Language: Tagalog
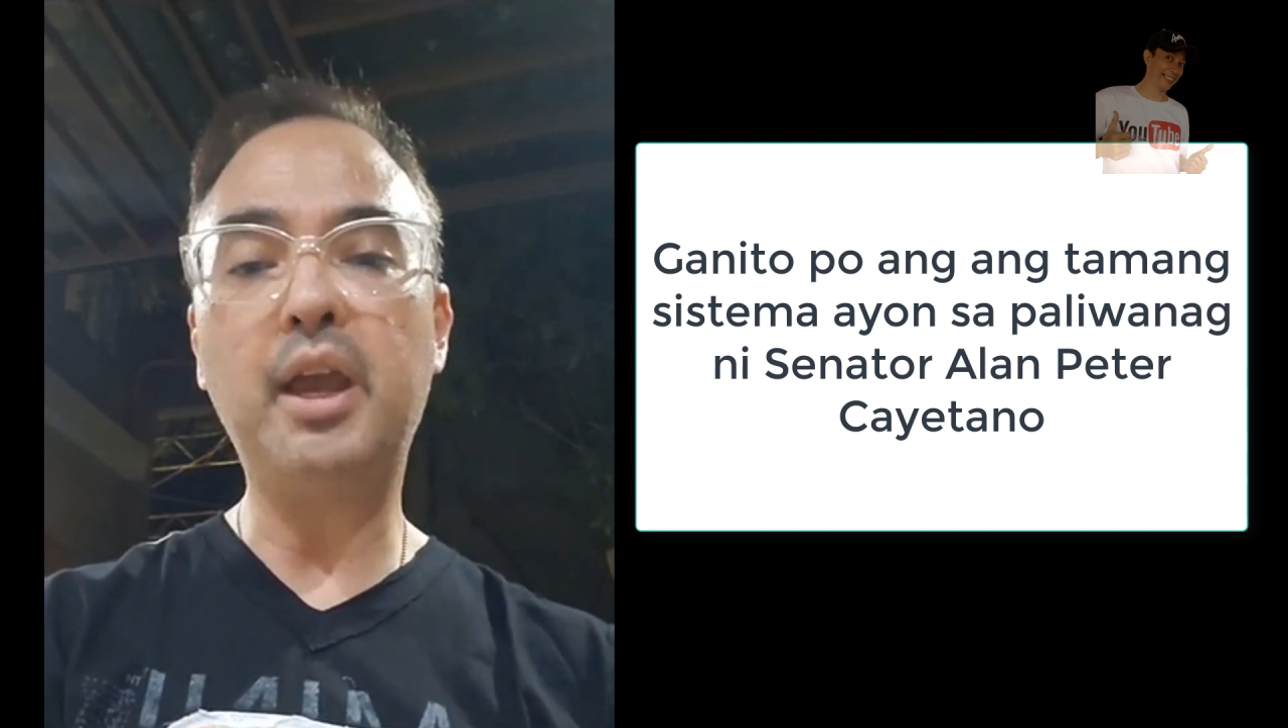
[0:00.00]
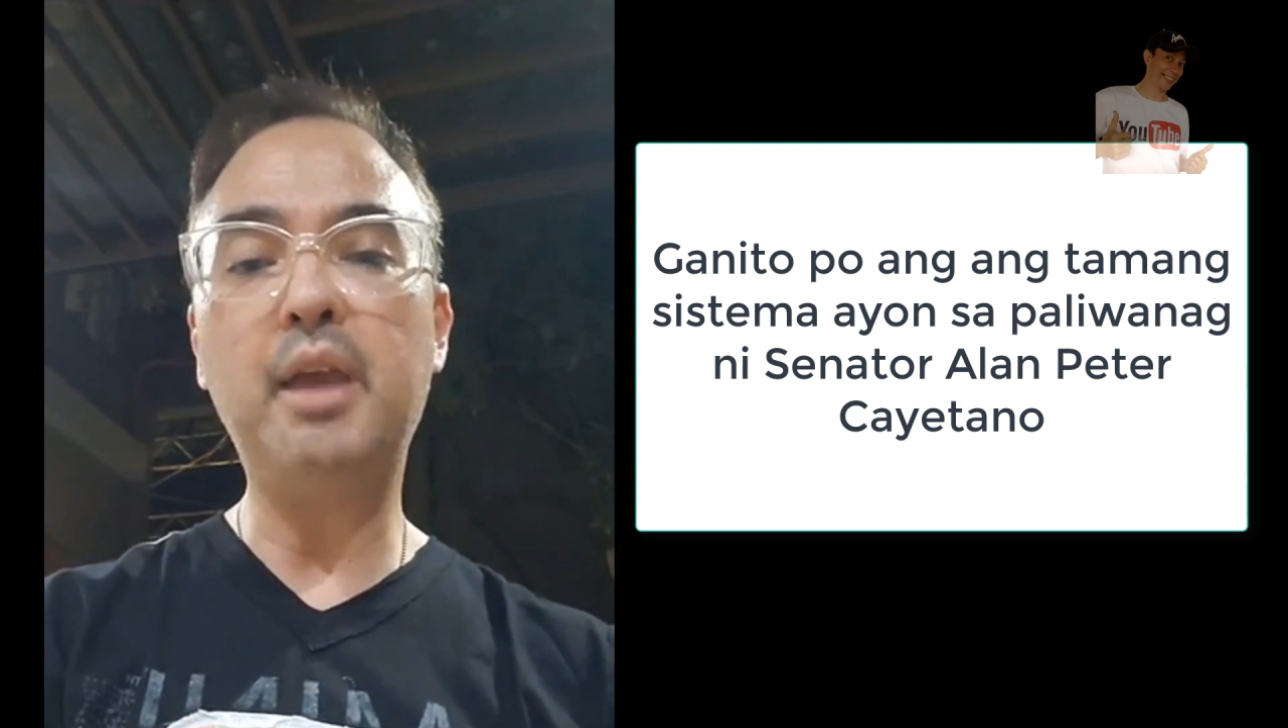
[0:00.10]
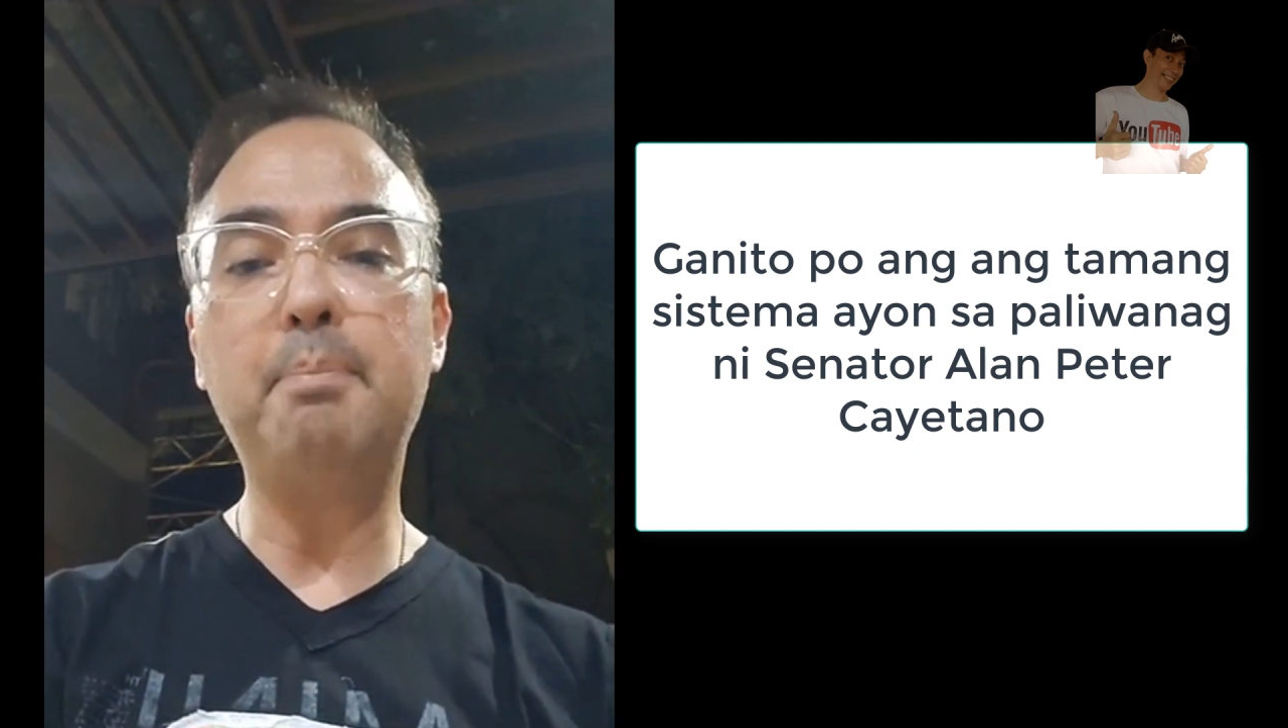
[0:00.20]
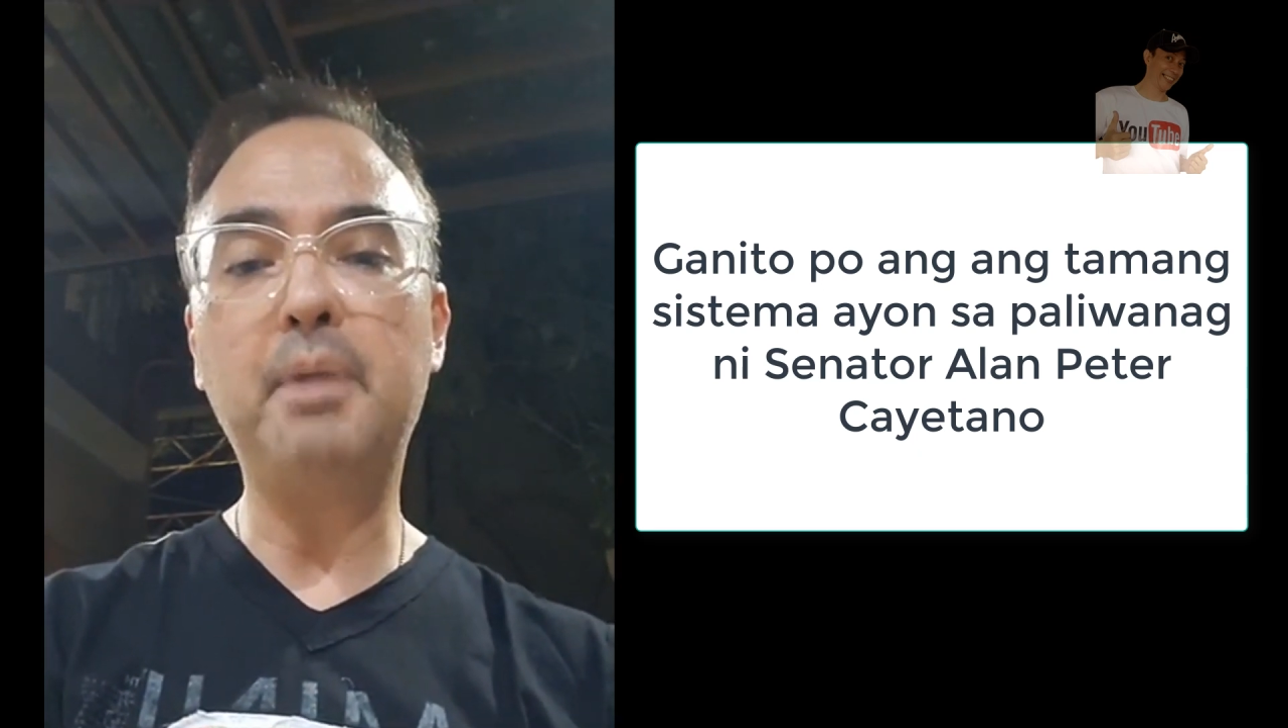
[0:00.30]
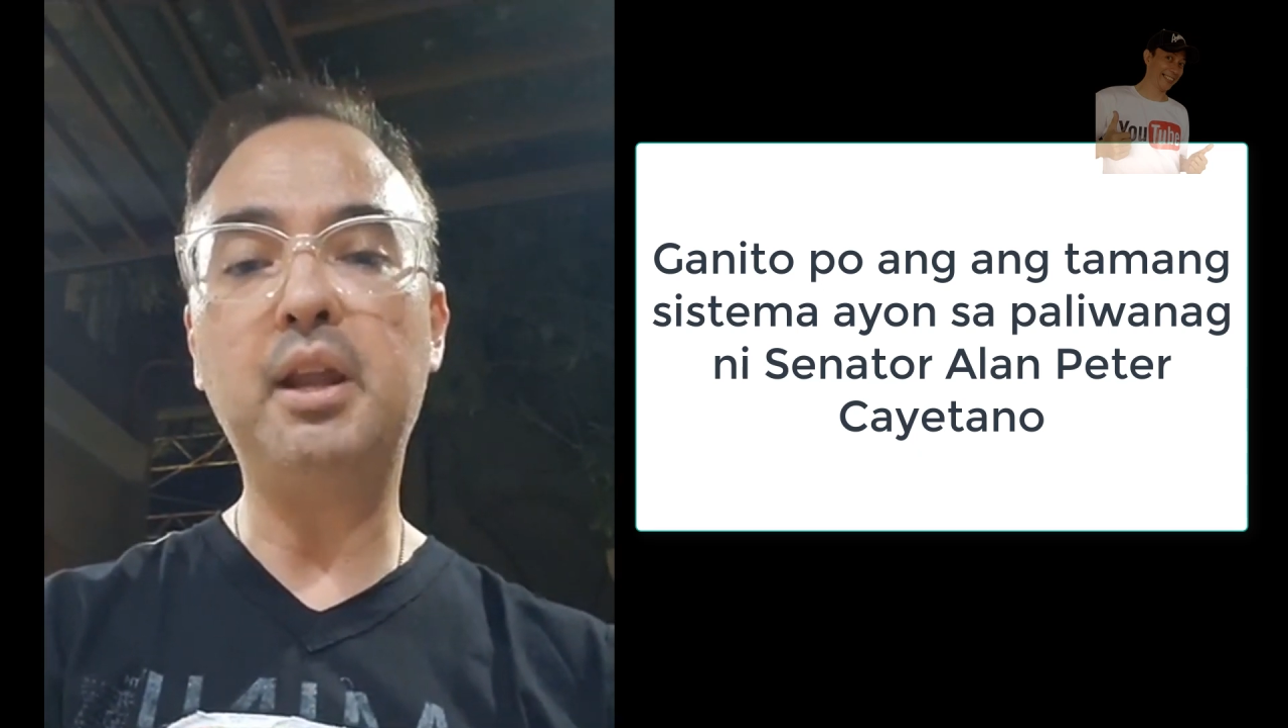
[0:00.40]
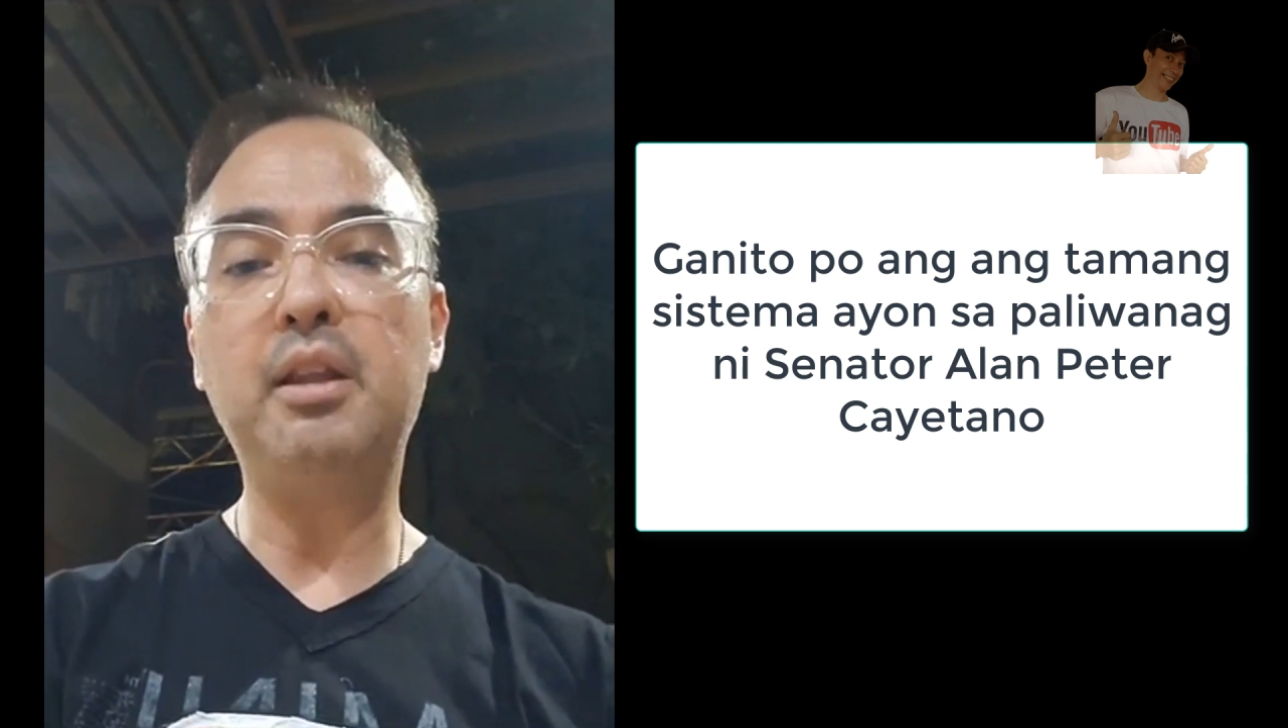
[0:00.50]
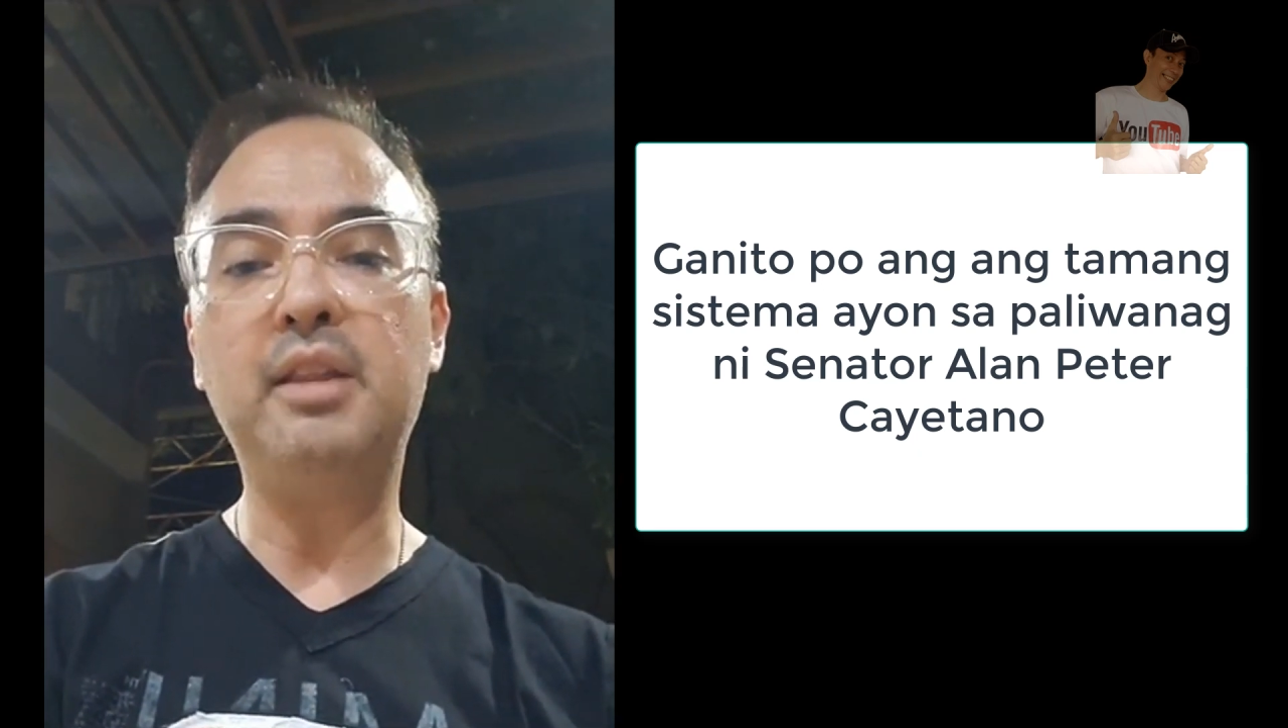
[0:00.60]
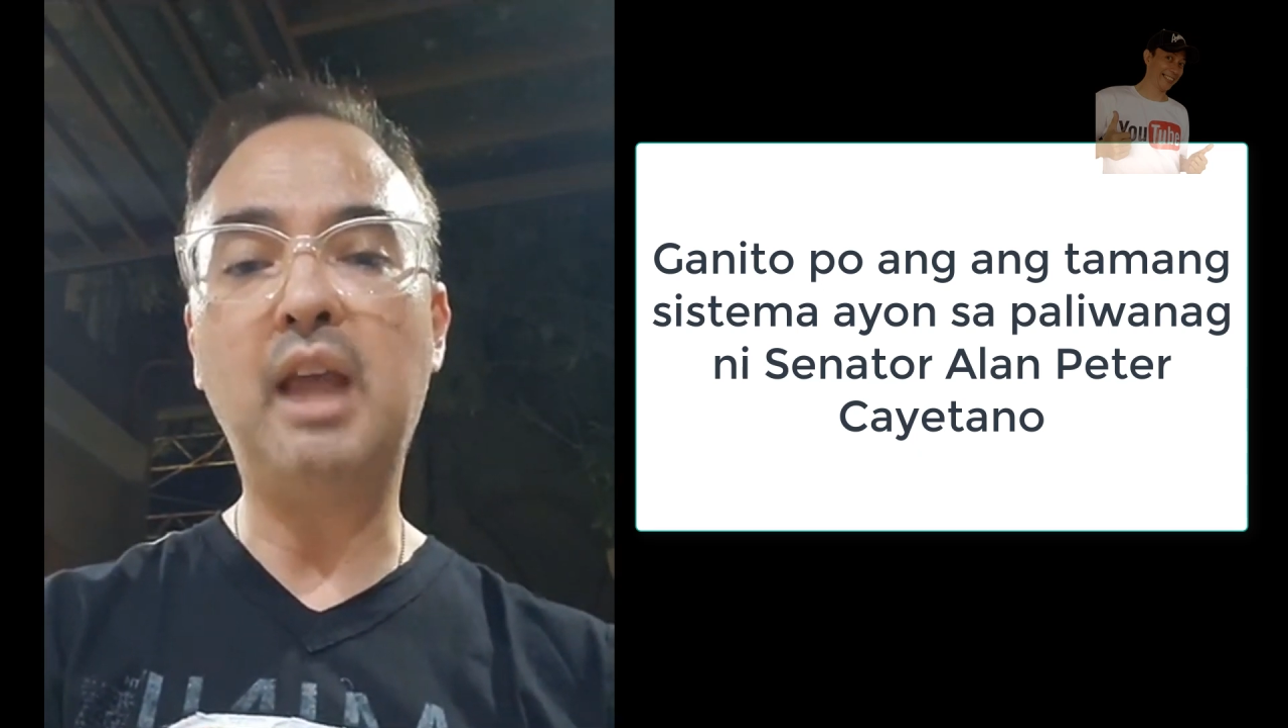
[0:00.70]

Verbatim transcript: April 2,